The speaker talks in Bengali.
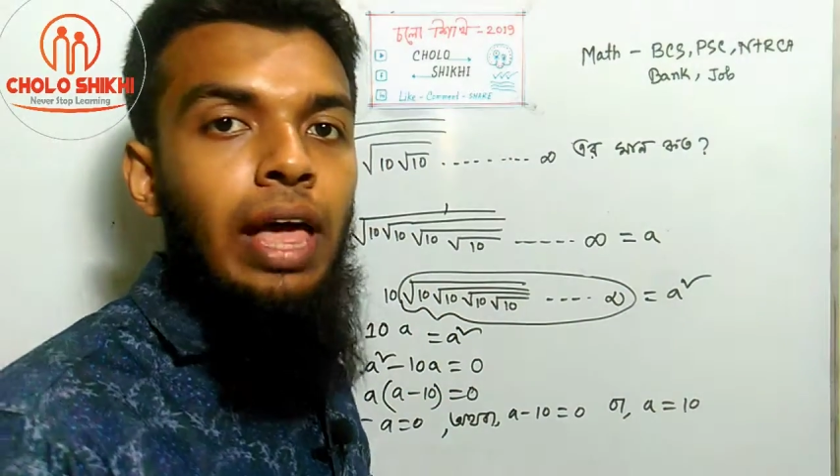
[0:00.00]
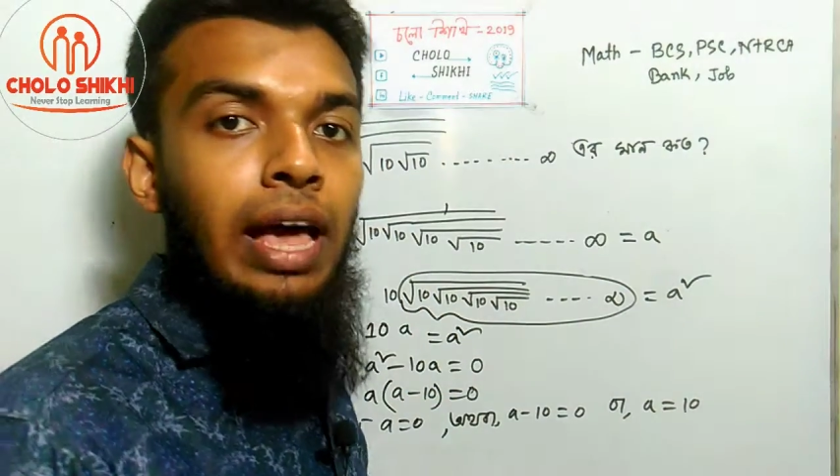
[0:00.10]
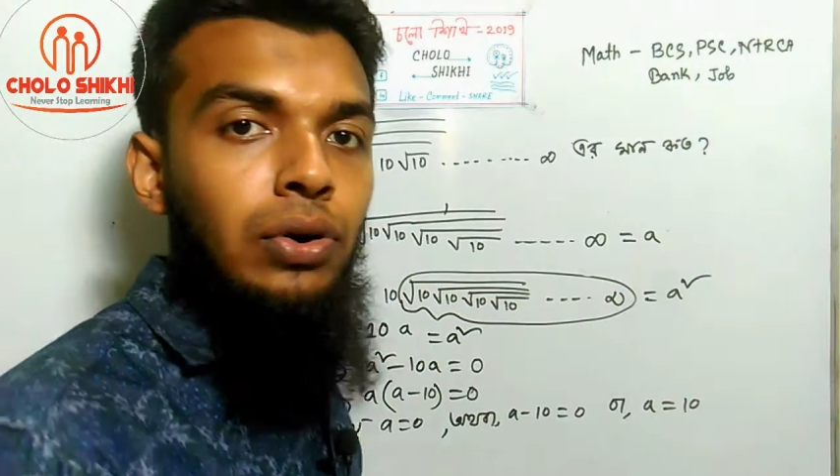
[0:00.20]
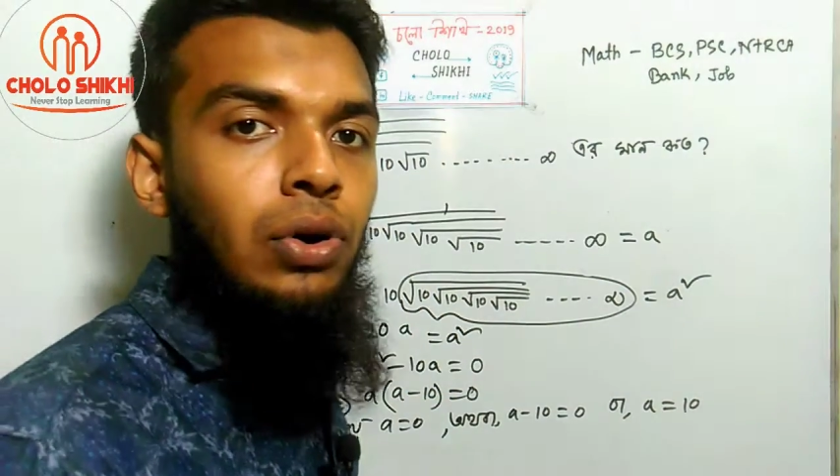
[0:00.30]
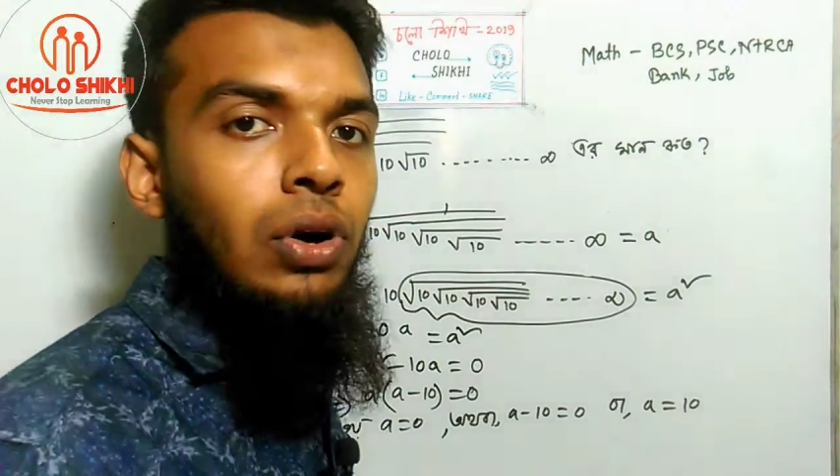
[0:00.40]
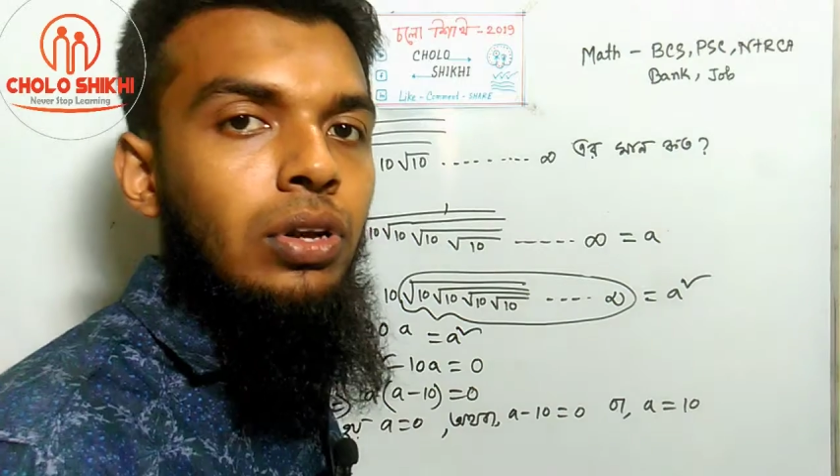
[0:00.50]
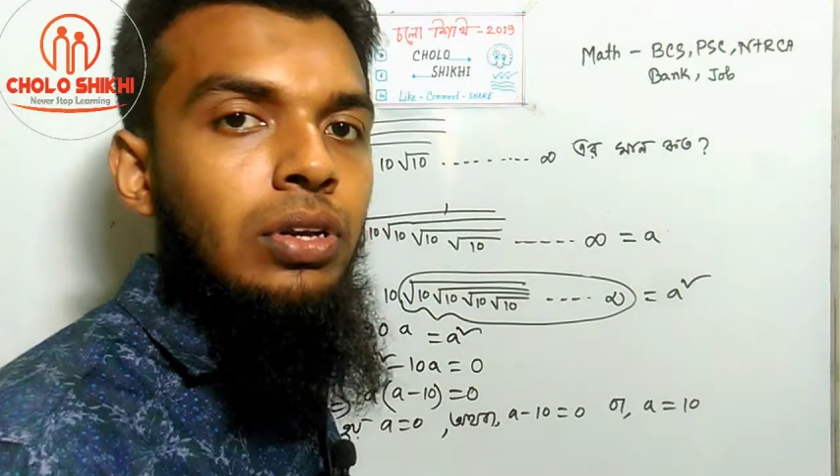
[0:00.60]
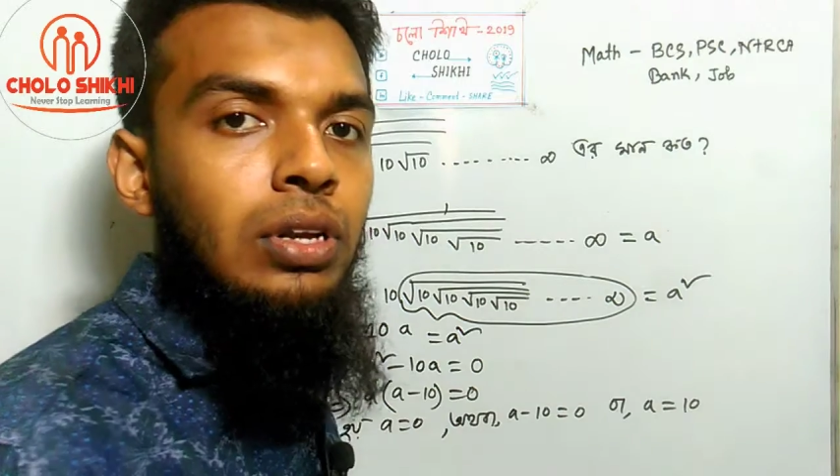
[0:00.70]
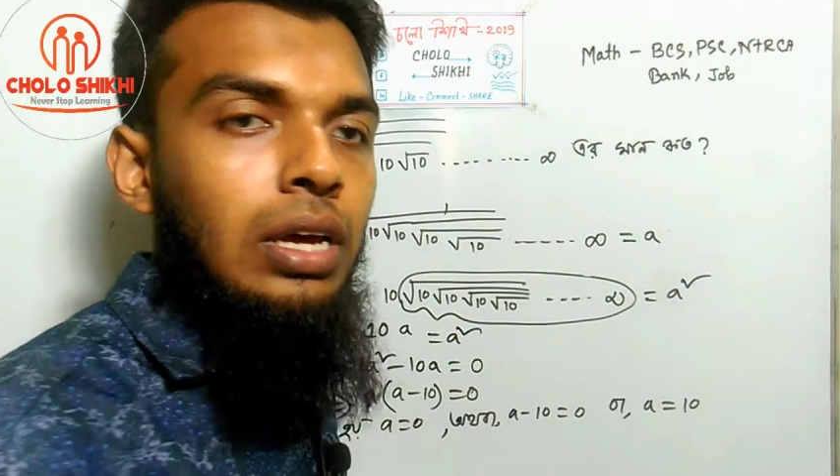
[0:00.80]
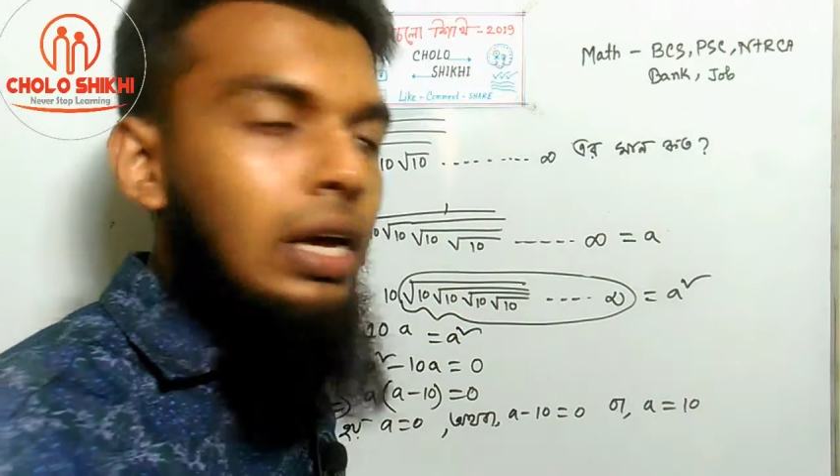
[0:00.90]
এখন
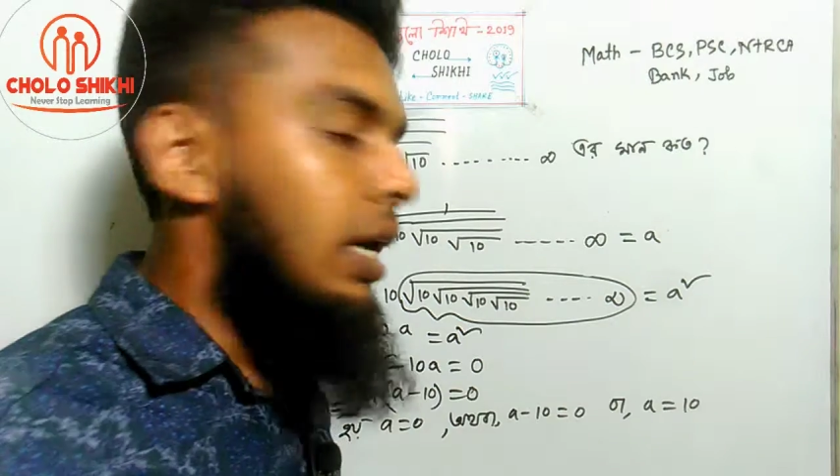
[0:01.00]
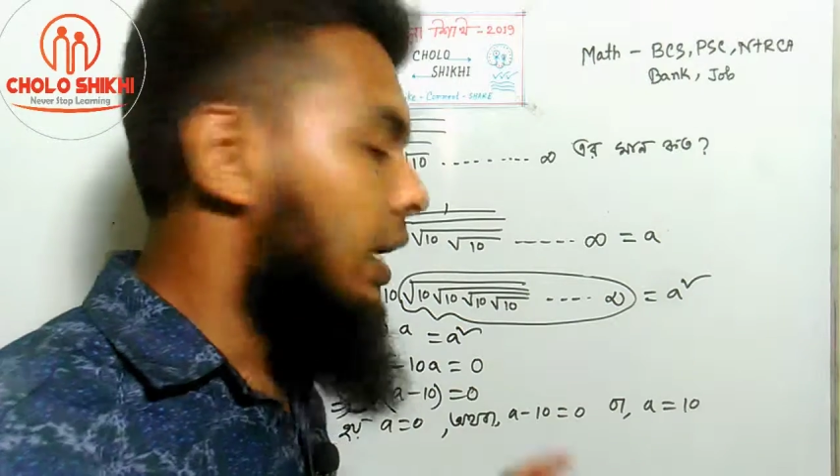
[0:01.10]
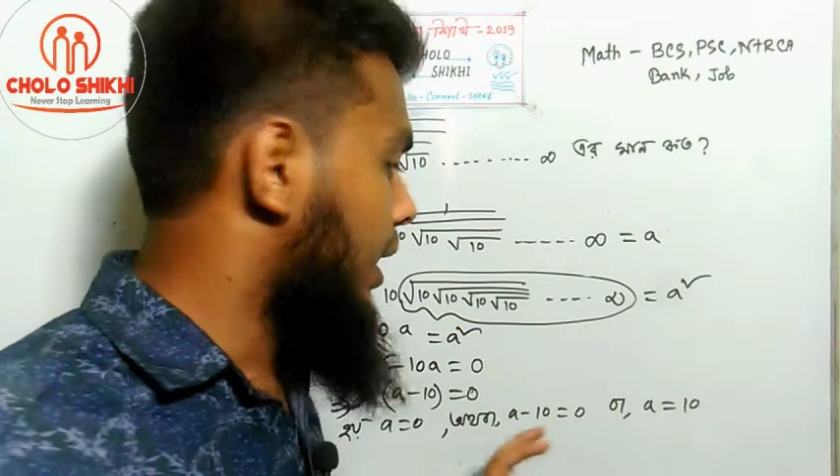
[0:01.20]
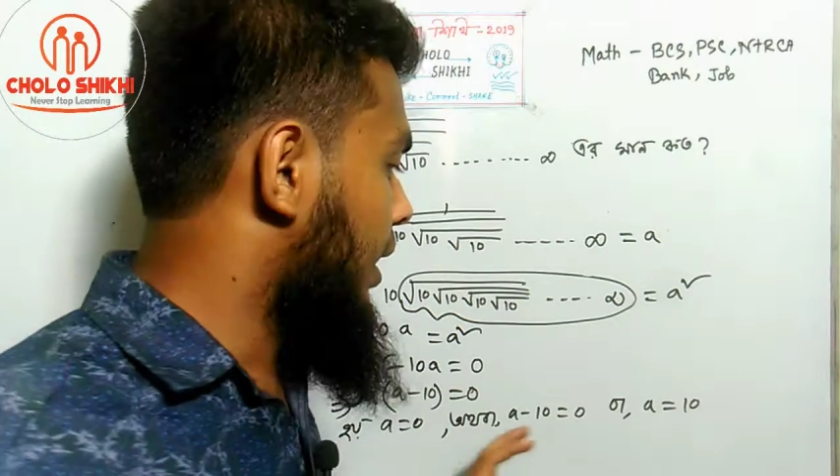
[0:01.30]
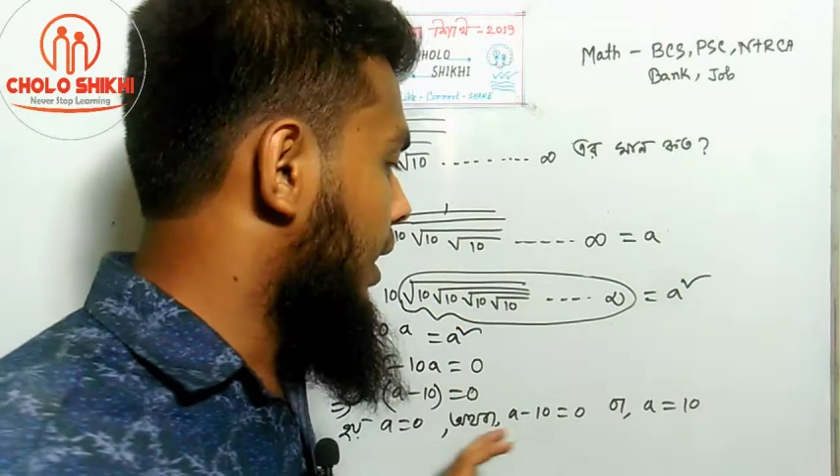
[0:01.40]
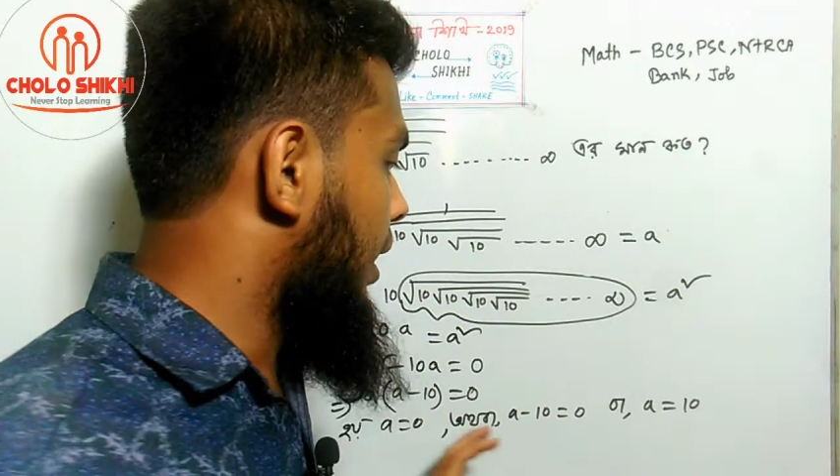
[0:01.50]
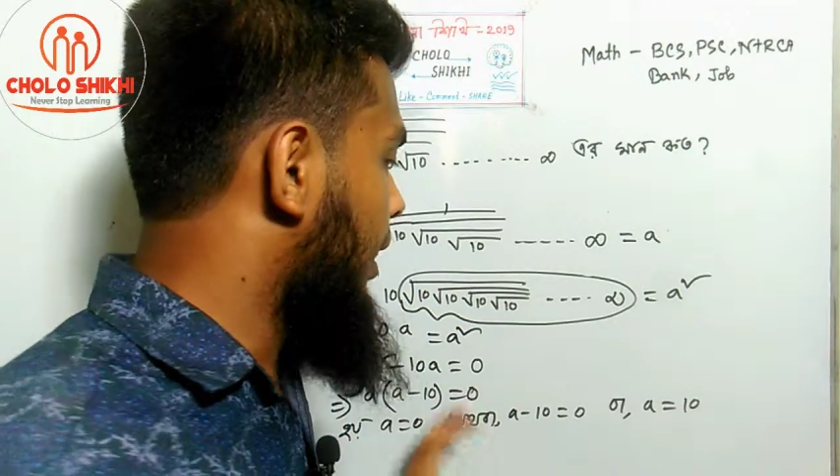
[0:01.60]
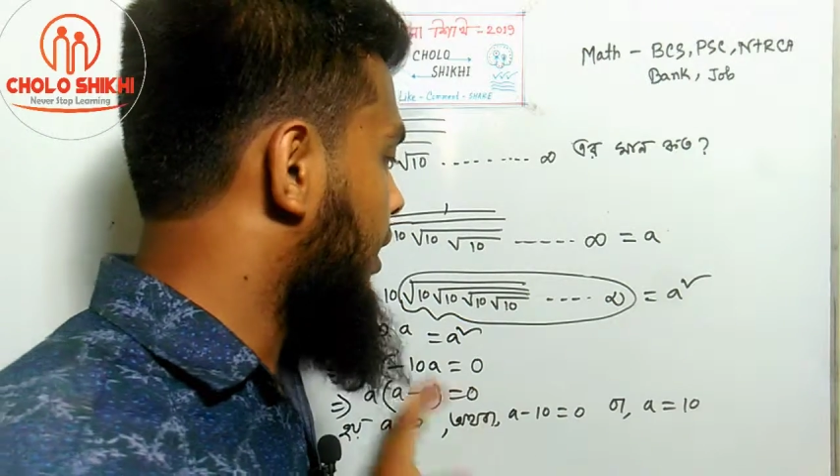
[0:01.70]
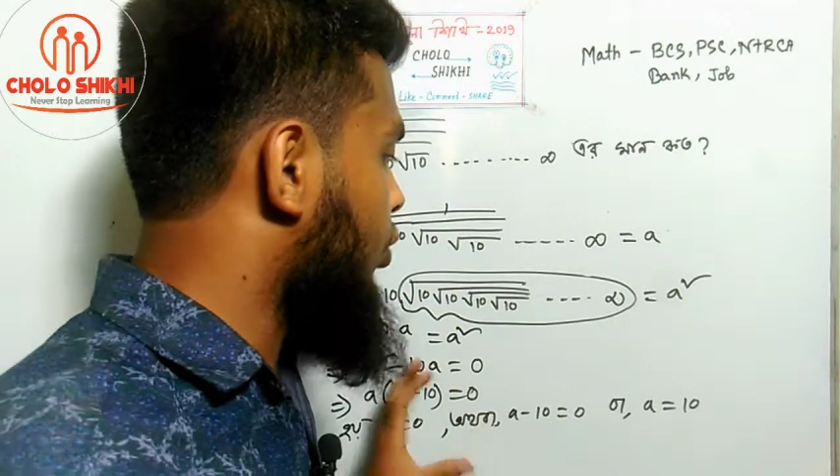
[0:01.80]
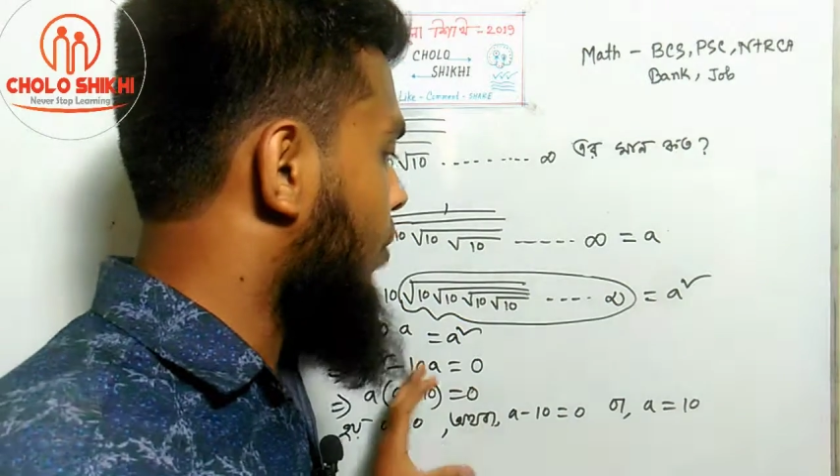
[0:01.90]

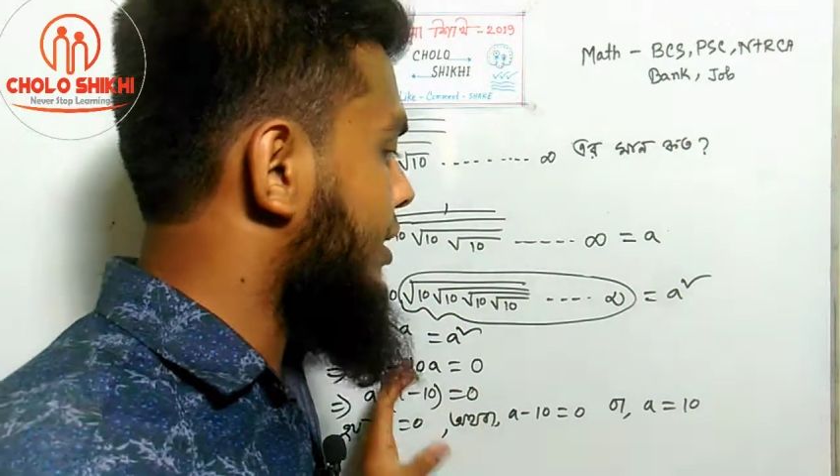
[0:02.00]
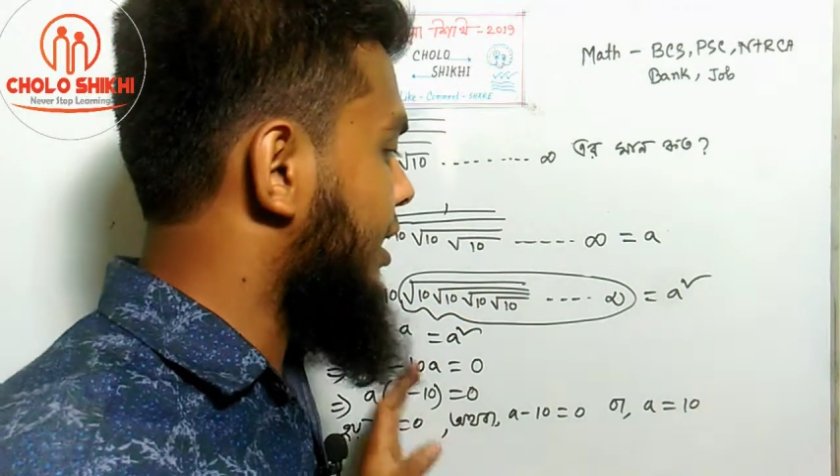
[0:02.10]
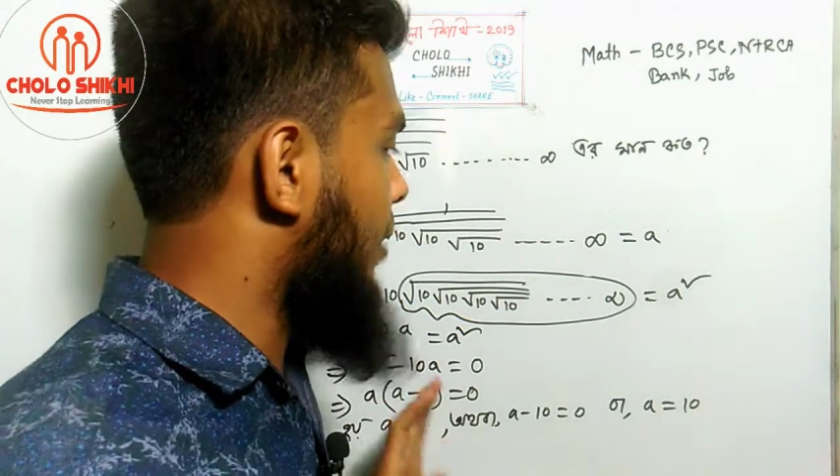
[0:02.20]
এটা সমাধান